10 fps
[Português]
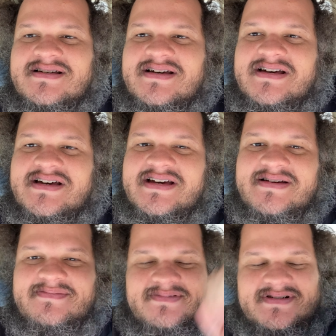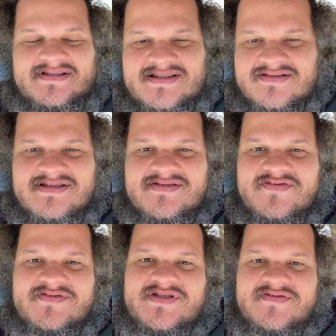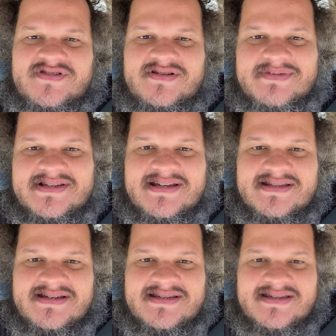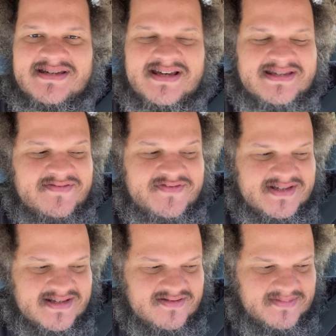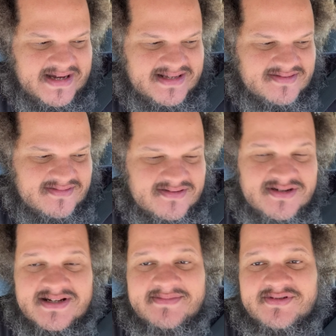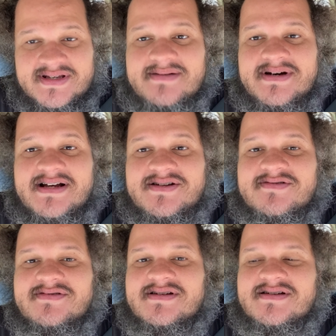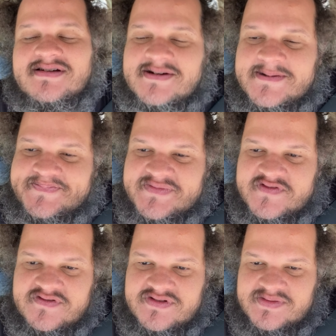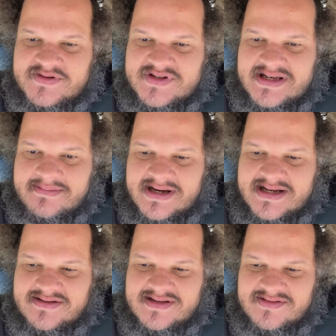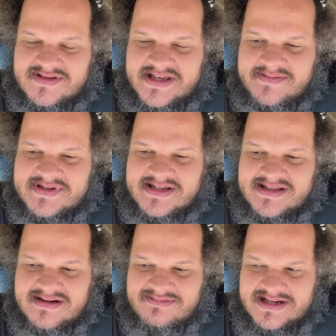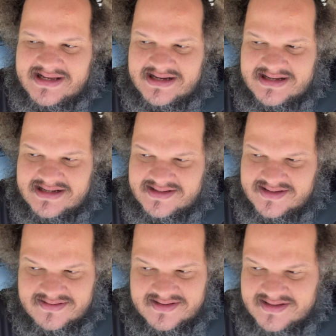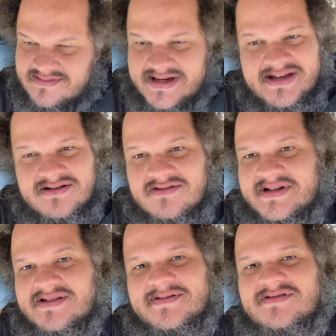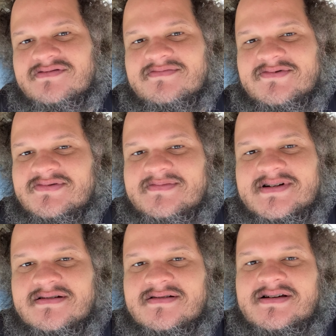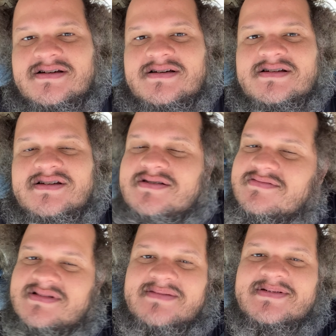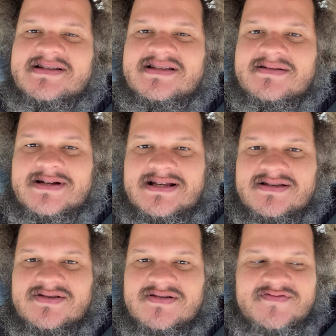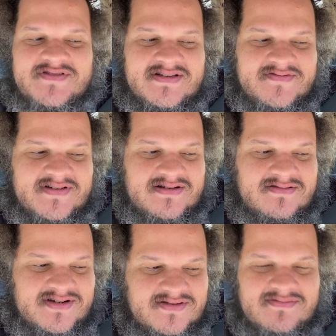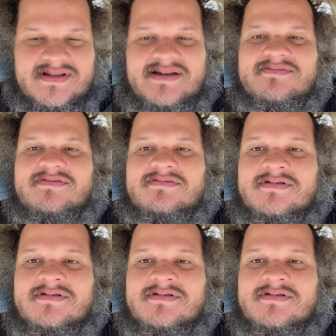É, por essas coisas eu tive, passei a ter esse, essa visão mais quando eu tirei meu sabático, né? Foram os meus sabáticos ali, o tempo sem trabalhar, cara. Isso é a coisa que eu mais recomendo para todo mundo, mano. Tira um tempo sem trabalhar na sua vida, velho. Tira um tempo.